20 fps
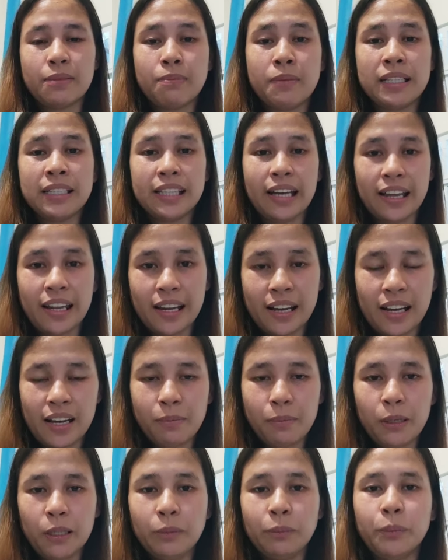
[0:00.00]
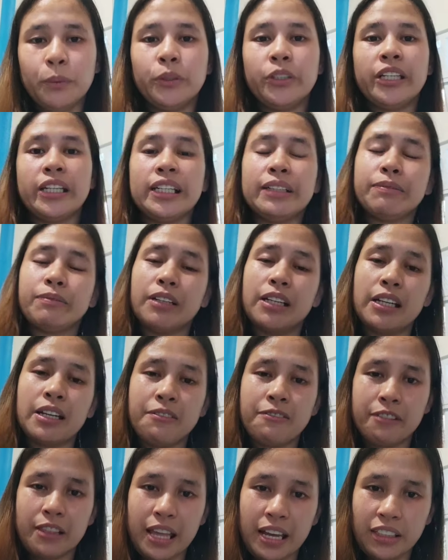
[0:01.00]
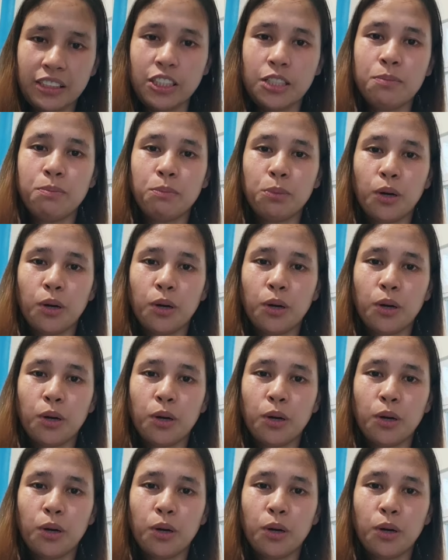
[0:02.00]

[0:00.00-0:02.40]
Samantalang kapag po re reflective